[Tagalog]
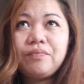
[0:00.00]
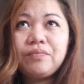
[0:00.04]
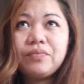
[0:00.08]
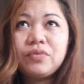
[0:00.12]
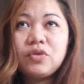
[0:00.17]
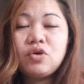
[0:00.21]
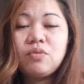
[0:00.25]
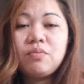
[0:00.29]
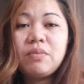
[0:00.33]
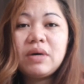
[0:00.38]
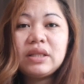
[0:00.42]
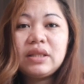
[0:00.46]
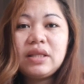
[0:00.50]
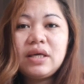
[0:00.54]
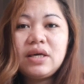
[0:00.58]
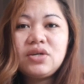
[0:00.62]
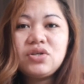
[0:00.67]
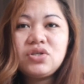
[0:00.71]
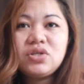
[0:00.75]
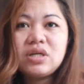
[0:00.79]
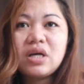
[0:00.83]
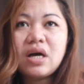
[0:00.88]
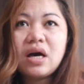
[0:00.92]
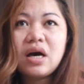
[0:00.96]
Dumating
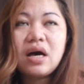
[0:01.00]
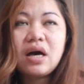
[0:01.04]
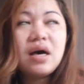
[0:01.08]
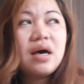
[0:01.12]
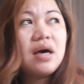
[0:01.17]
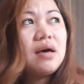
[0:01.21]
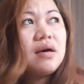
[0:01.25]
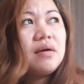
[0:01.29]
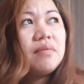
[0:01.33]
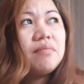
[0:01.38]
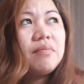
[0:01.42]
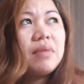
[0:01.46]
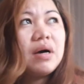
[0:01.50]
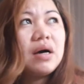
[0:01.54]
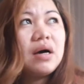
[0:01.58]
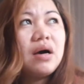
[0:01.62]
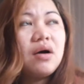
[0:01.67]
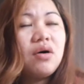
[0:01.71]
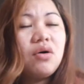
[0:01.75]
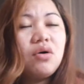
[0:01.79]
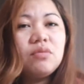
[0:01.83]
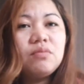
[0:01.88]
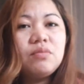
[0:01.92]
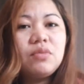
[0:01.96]
siya mga
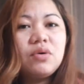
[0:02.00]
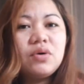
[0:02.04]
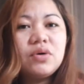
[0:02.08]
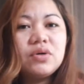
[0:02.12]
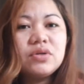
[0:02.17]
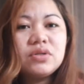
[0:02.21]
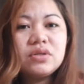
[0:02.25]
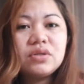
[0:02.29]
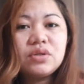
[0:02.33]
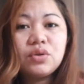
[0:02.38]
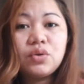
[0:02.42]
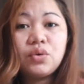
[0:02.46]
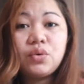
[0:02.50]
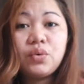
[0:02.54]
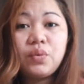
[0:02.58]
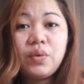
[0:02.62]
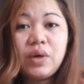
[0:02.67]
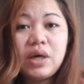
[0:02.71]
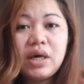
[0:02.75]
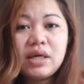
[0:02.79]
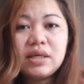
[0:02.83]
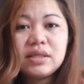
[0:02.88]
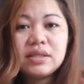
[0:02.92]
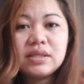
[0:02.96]
almost 2
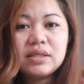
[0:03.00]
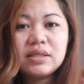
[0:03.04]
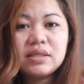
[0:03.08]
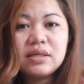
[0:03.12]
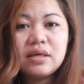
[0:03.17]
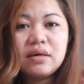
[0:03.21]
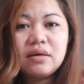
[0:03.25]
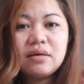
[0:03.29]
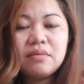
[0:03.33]
weeks.